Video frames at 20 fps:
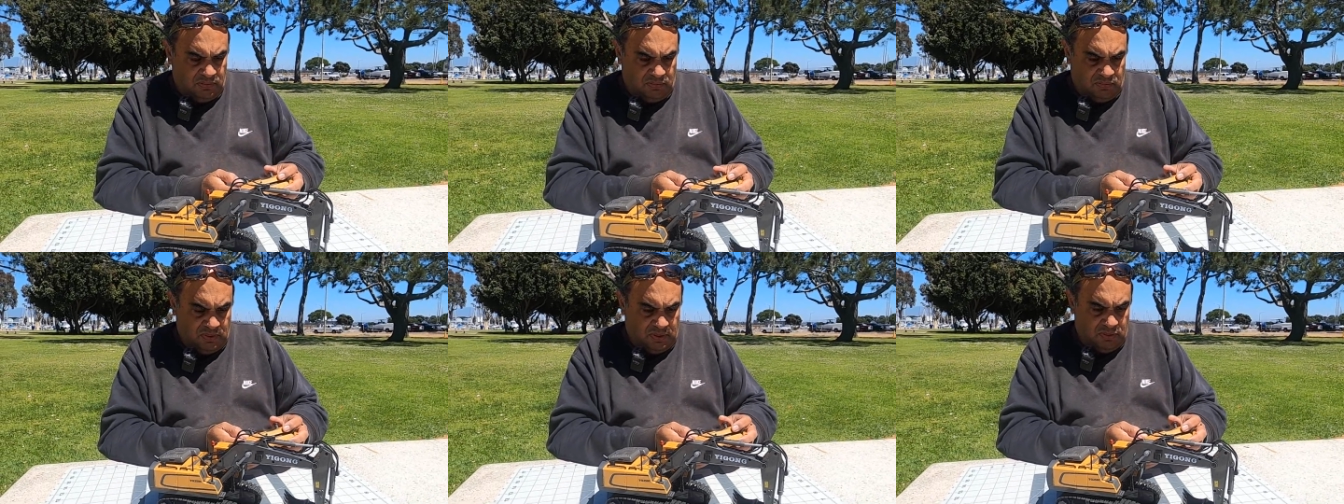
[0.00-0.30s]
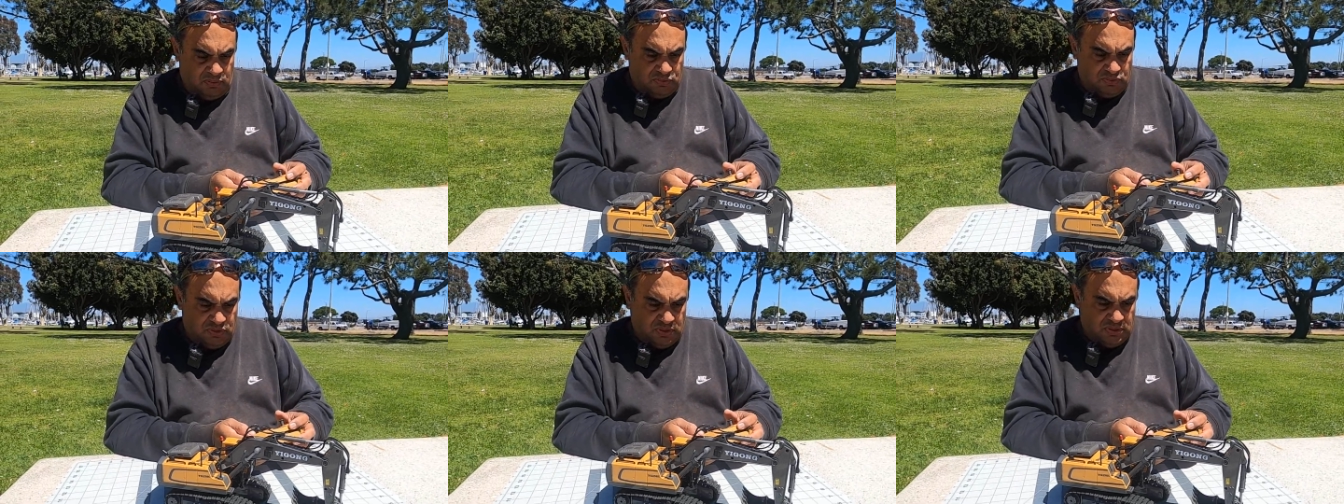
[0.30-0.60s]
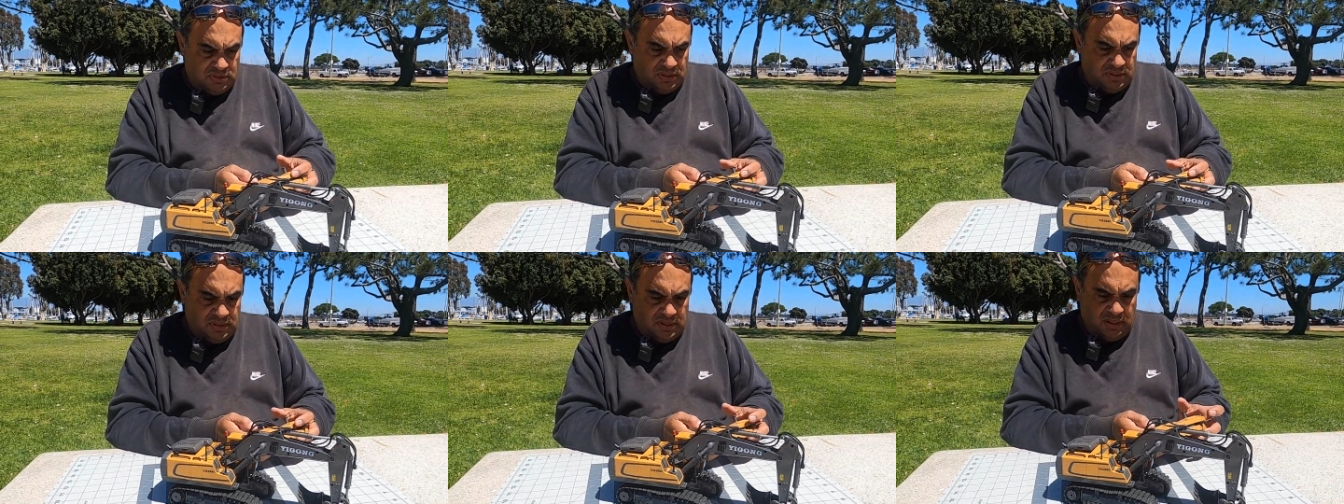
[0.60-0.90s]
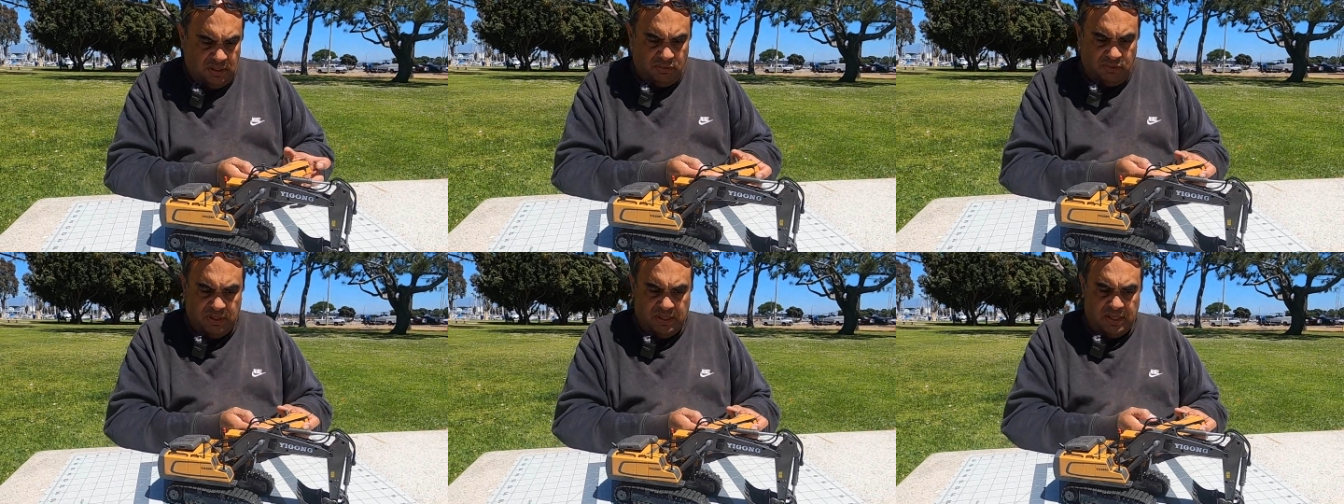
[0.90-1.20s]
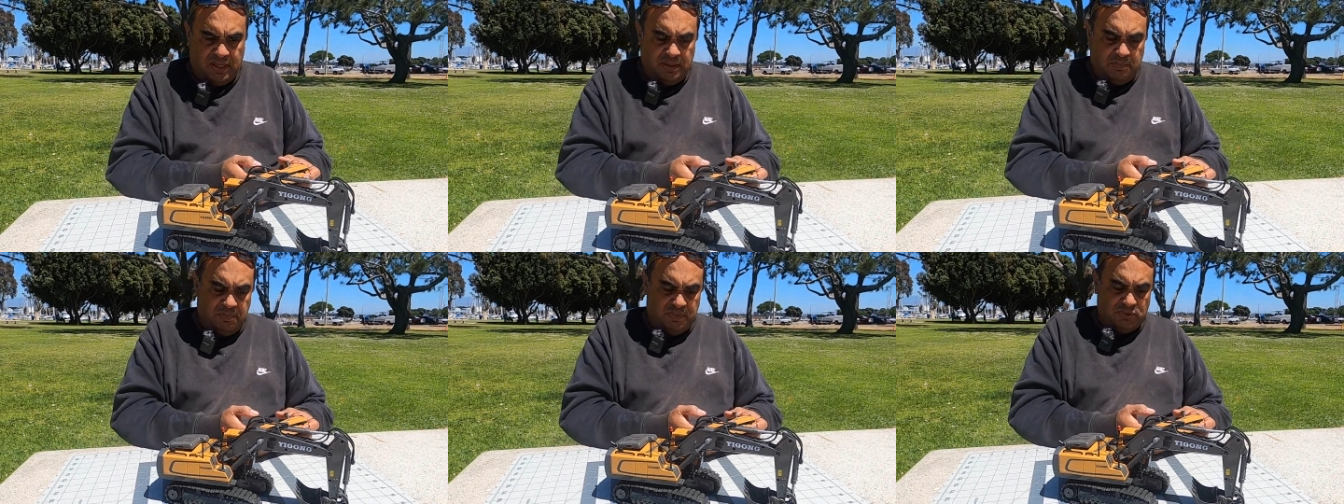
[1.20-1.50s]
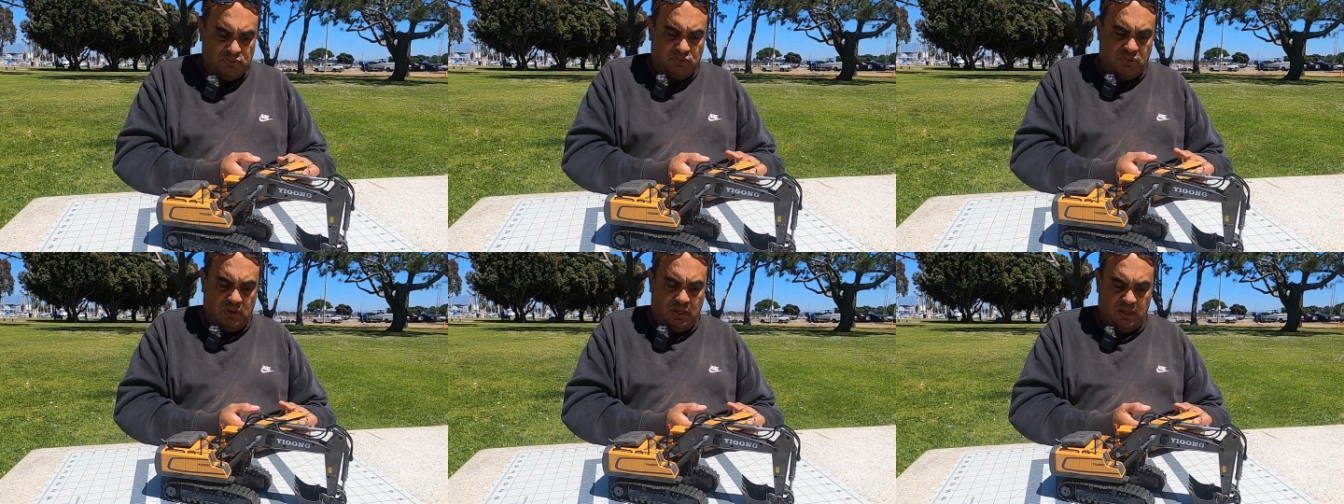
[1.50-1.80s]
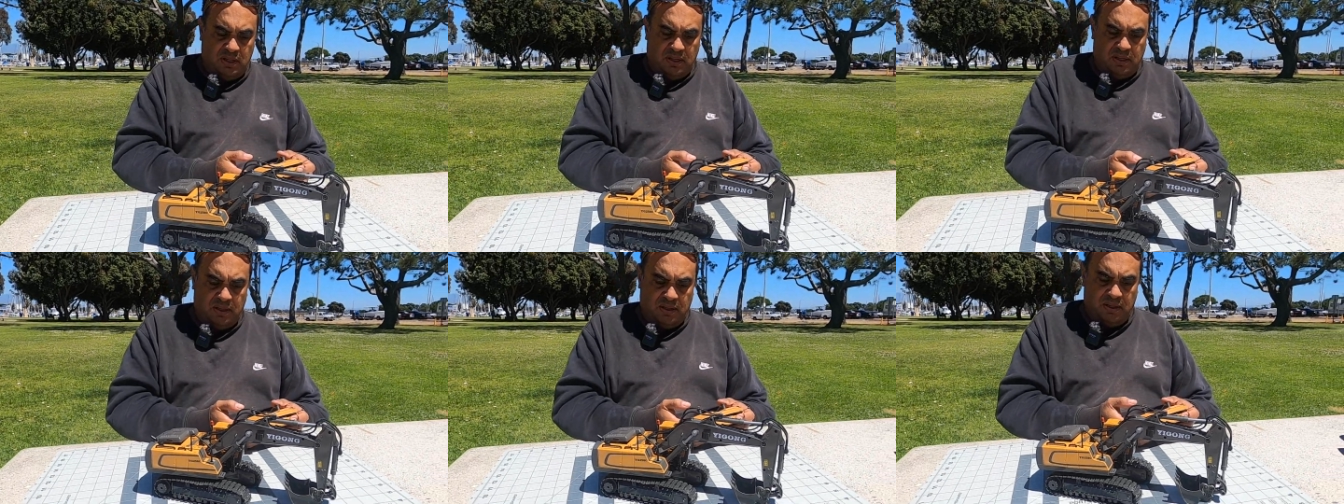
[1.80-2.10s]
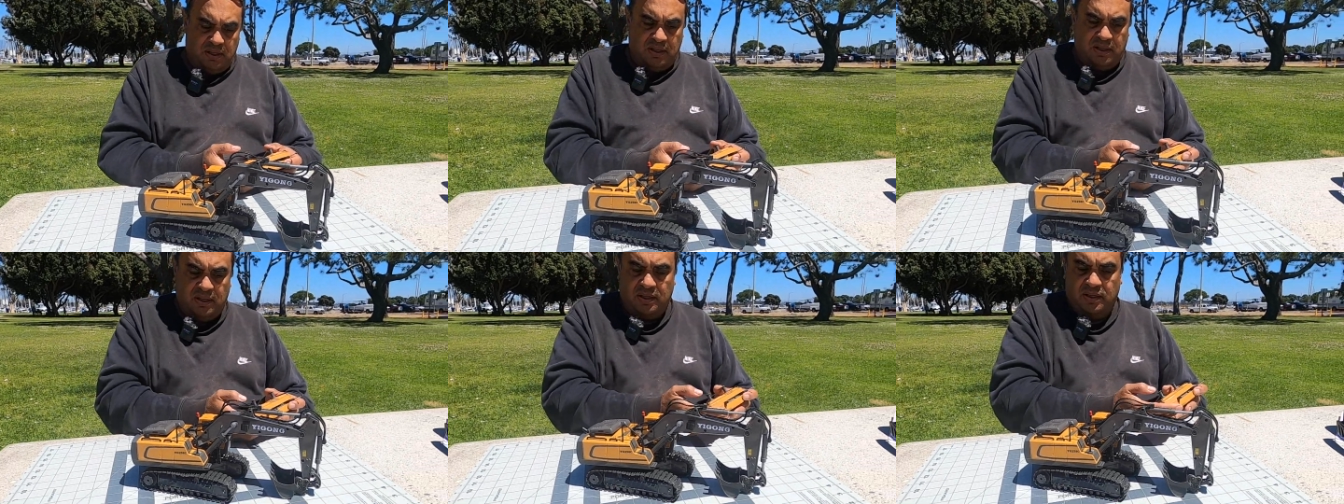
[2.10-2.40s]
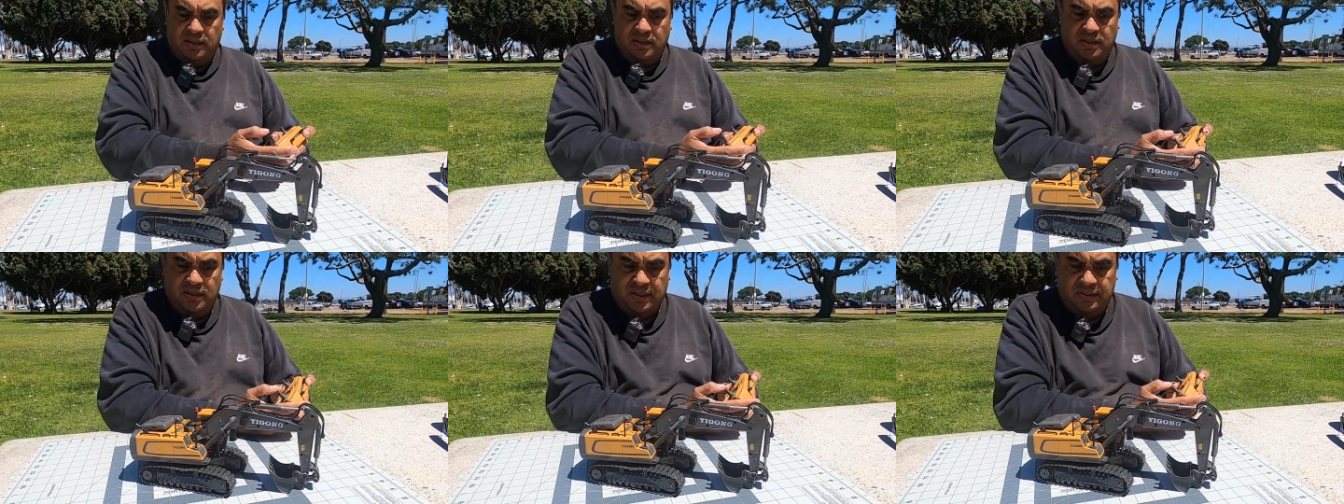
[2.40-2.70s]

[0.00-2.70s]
una lucecita ok ahí empezó a,